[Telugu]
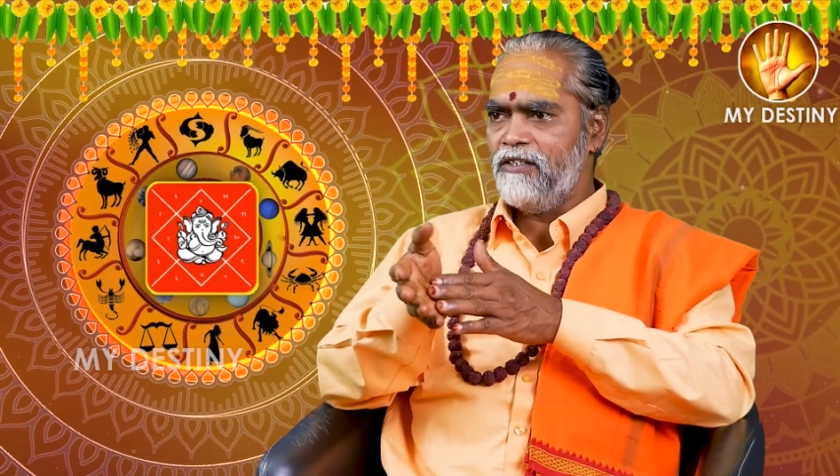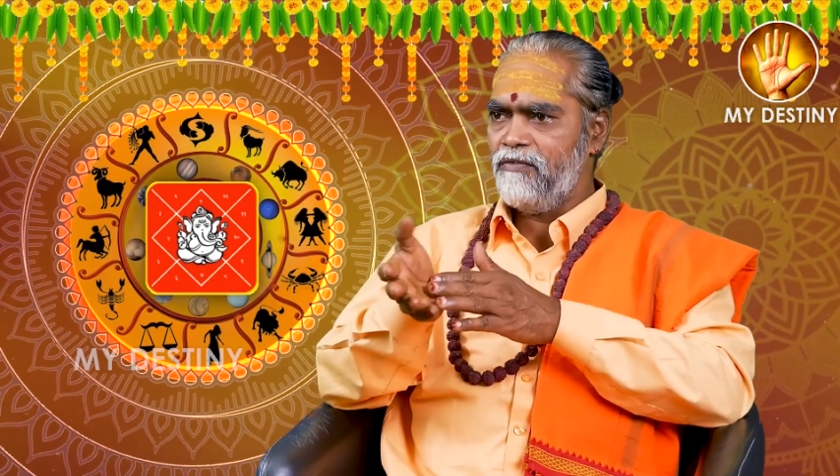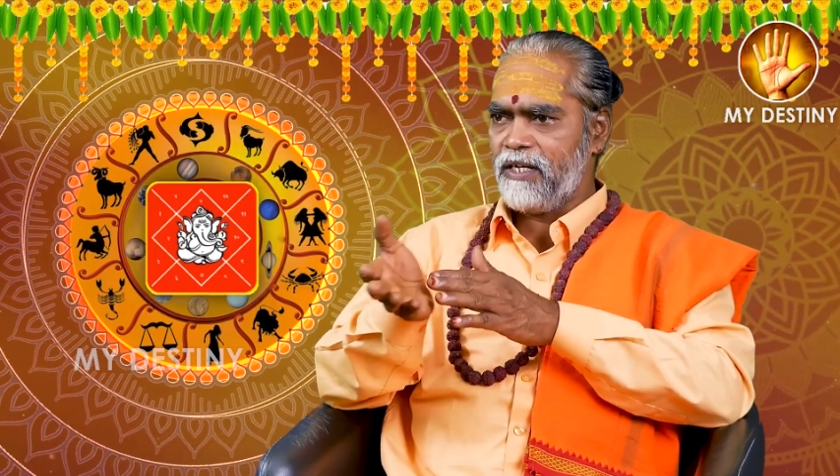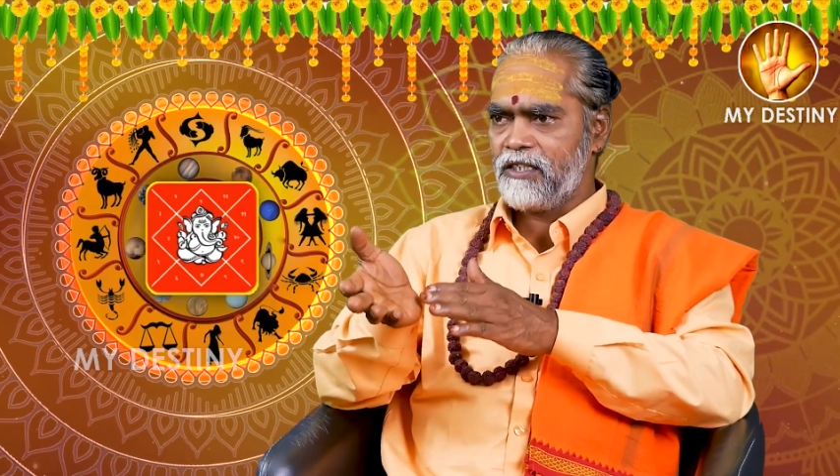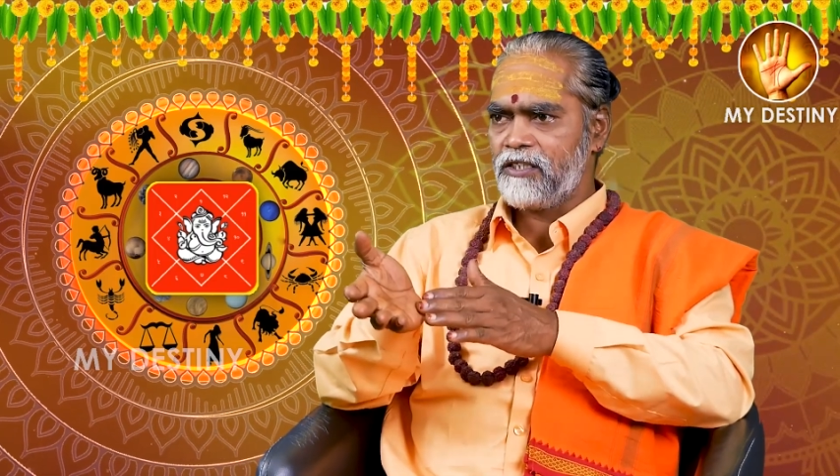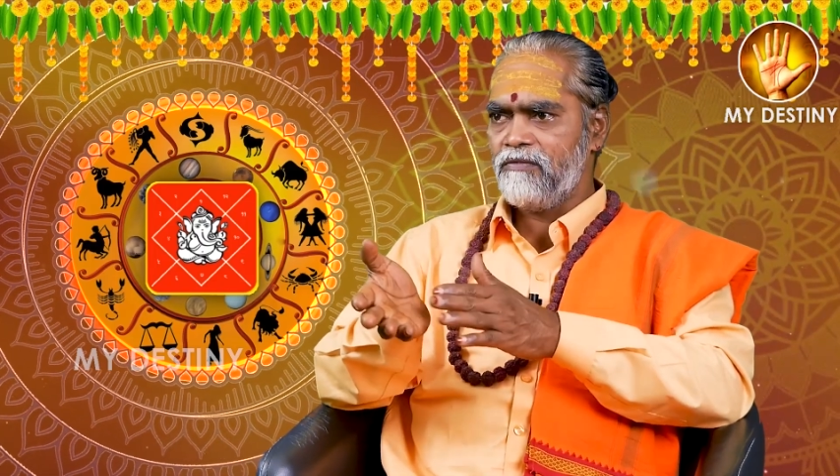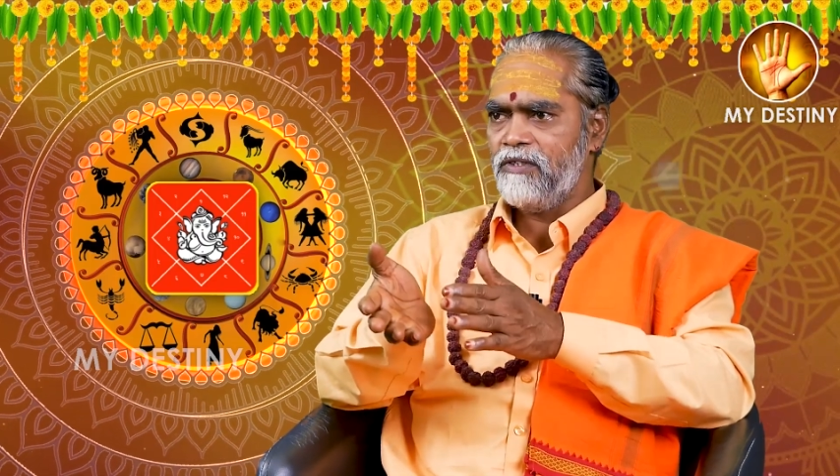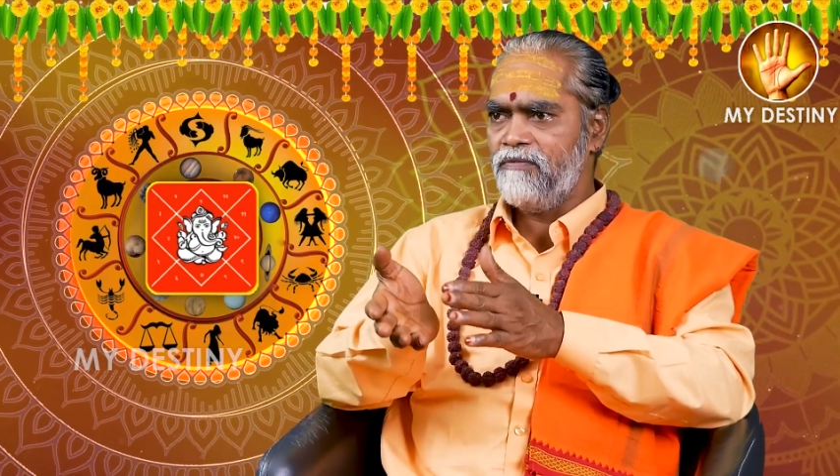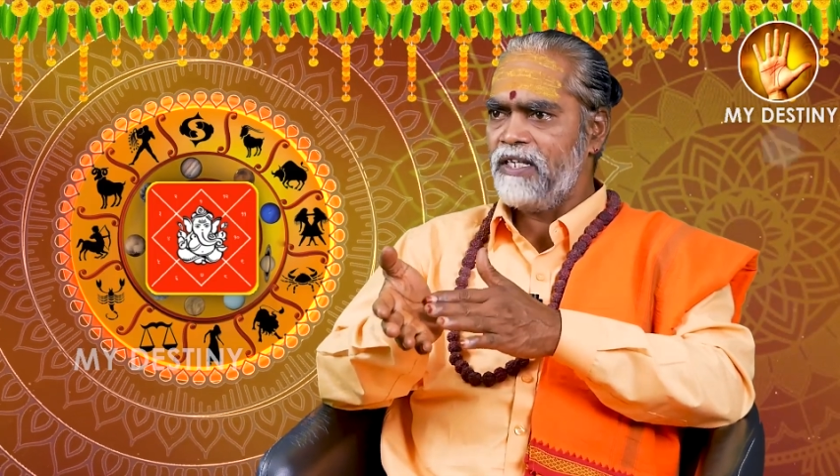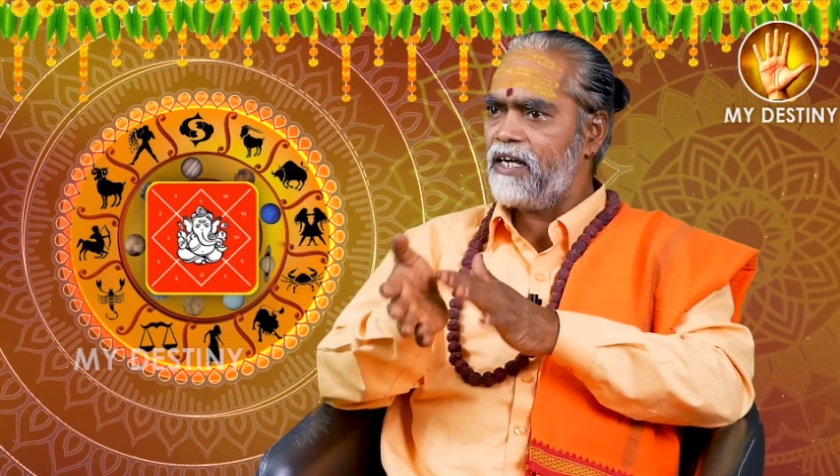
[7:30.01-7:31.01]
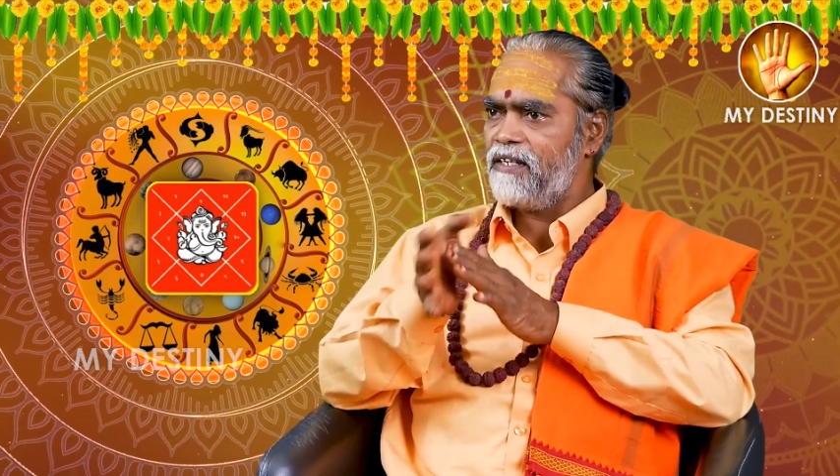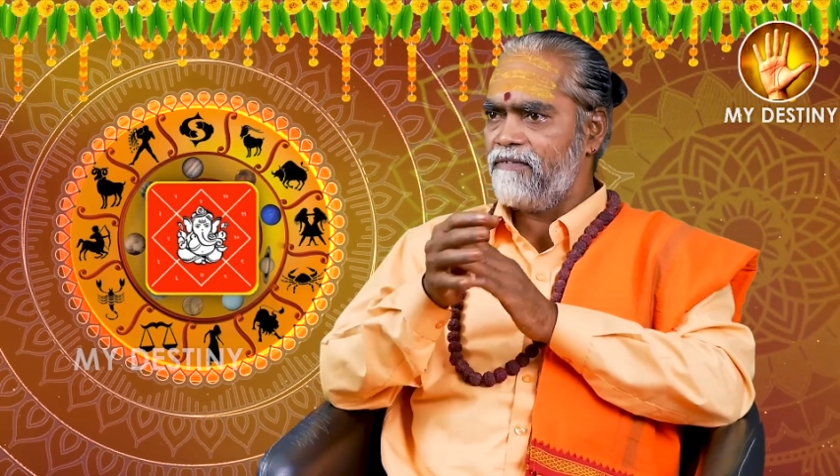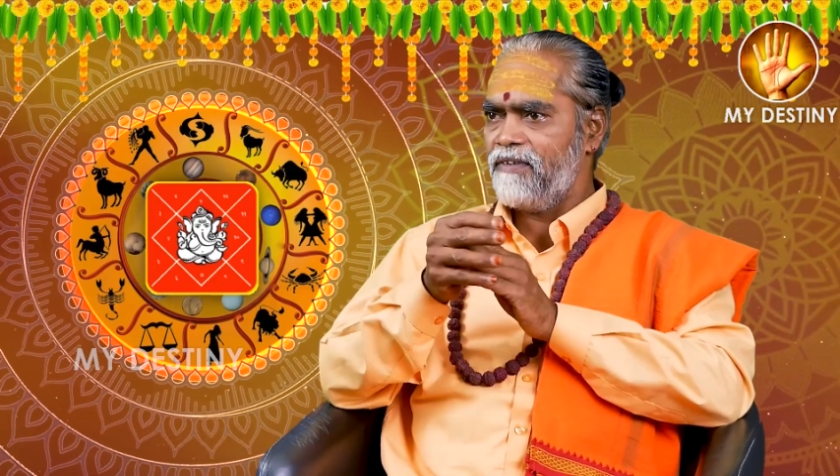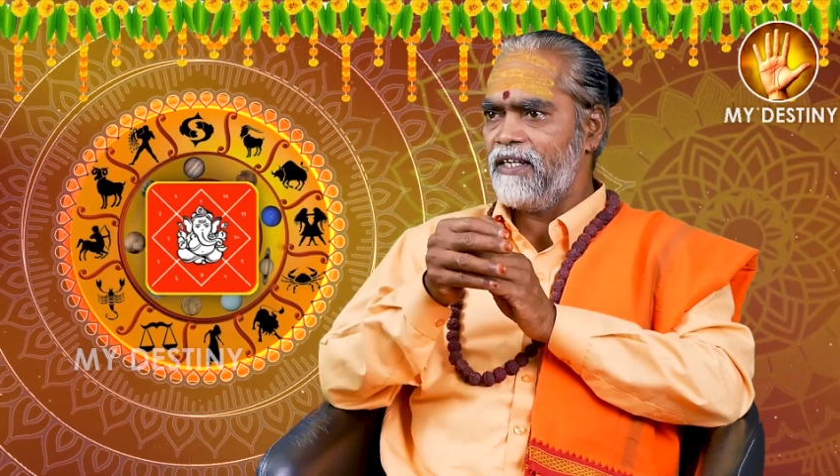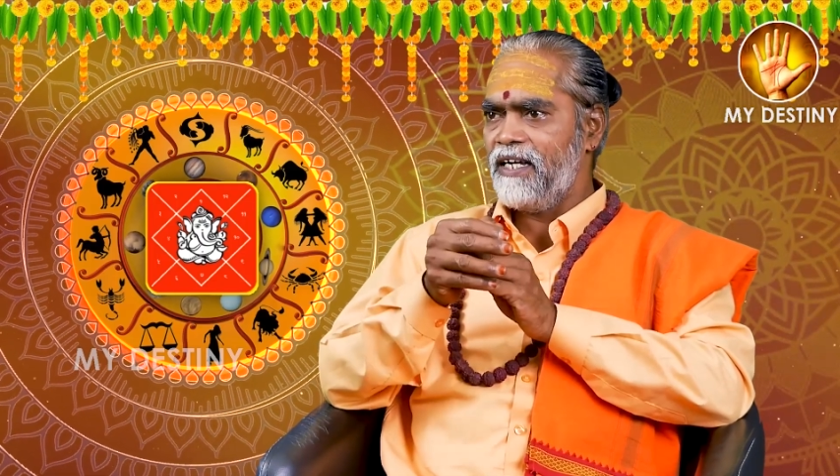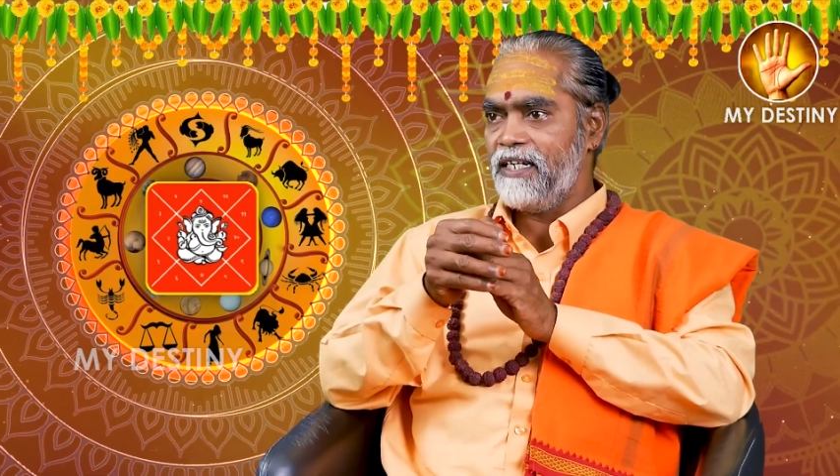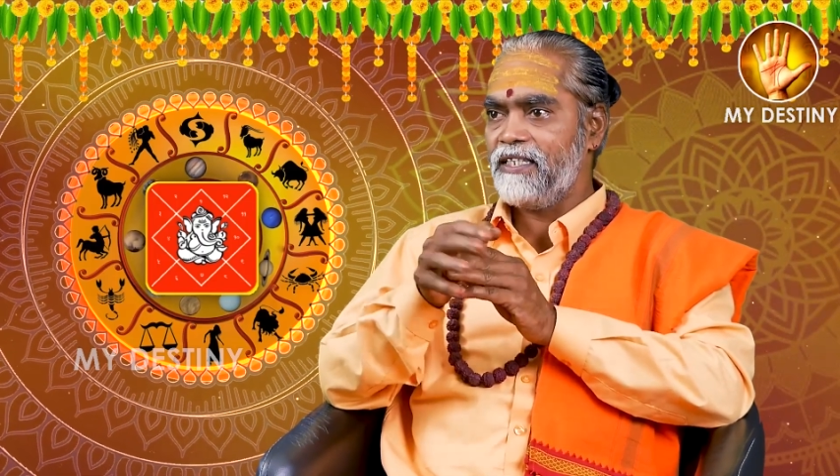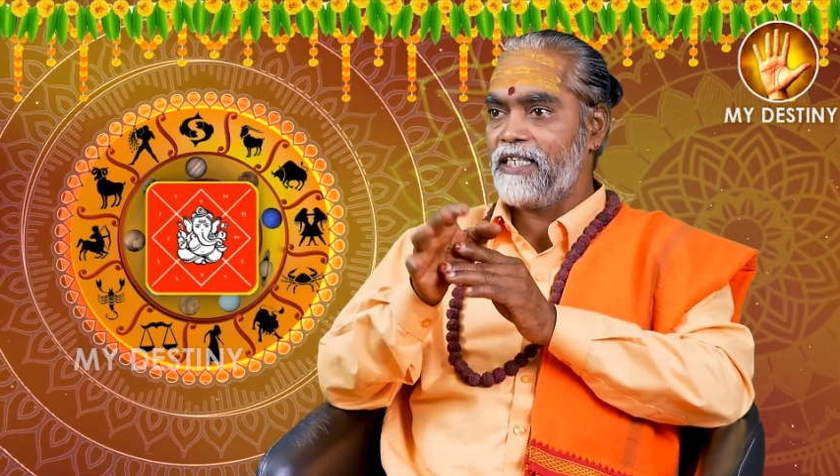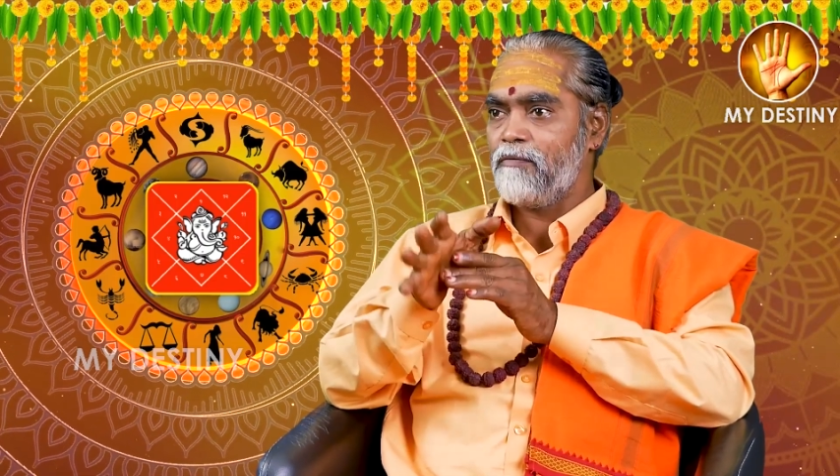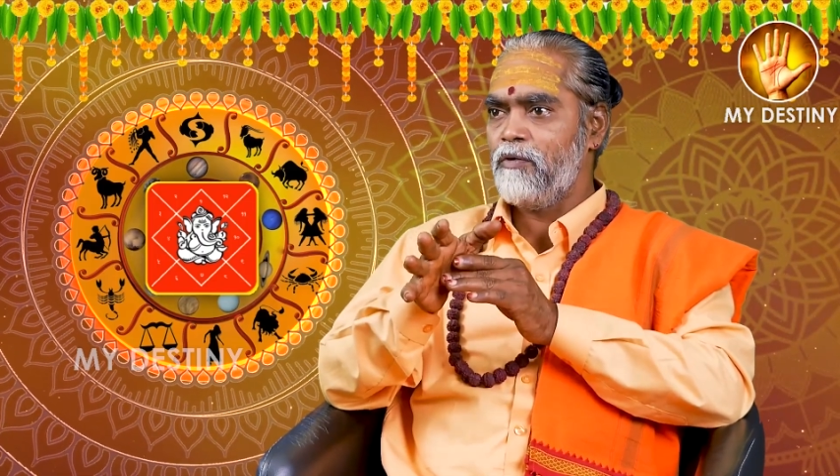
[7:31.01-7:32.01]
నువ్వు ఎంత ఇస్తావో ఇవి అని ఇవ్వాలి అంటే
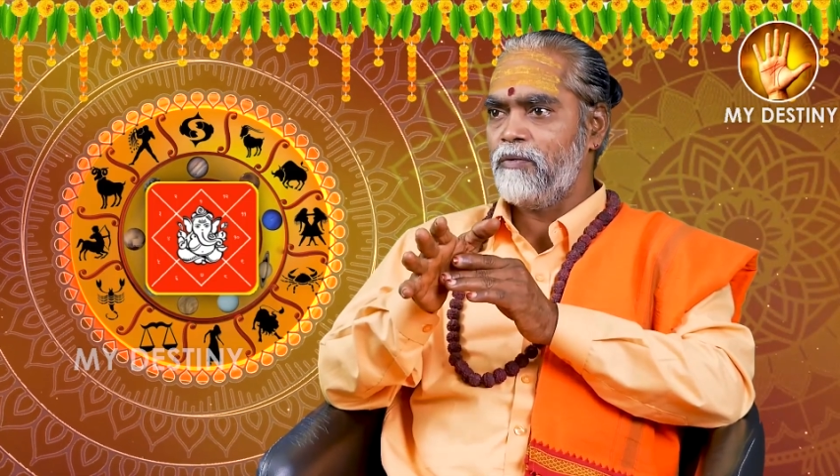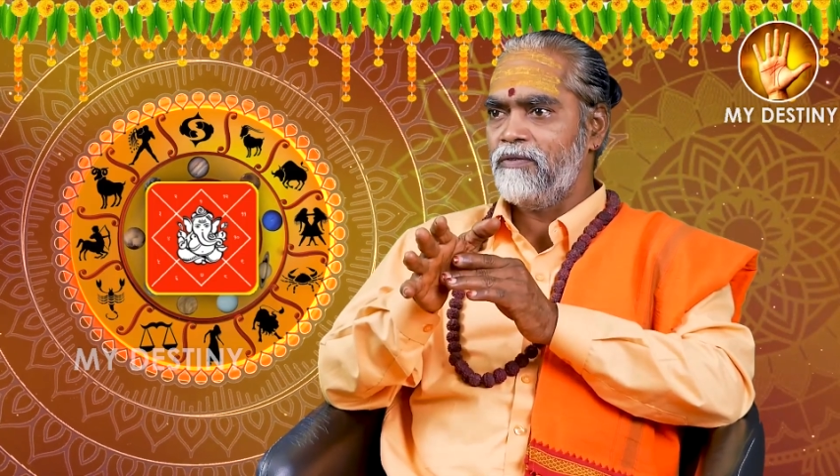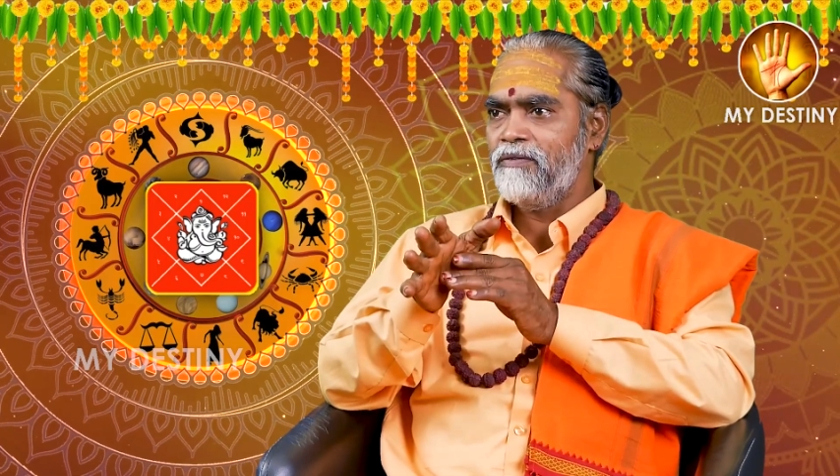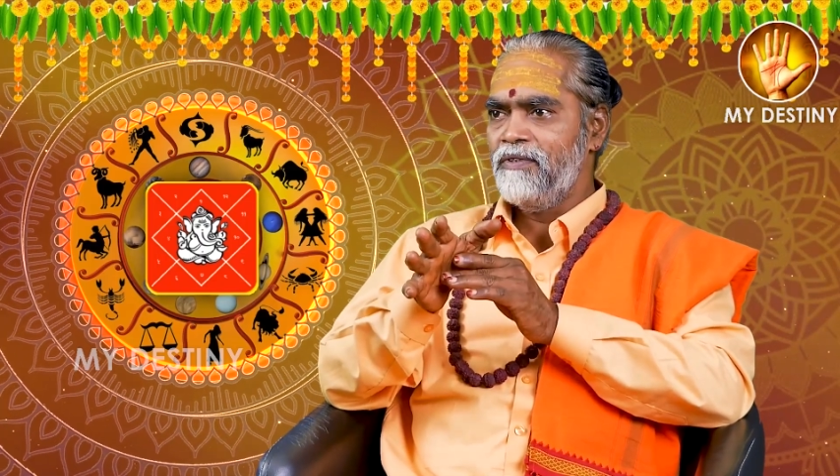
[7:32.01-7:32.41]
ధర్మము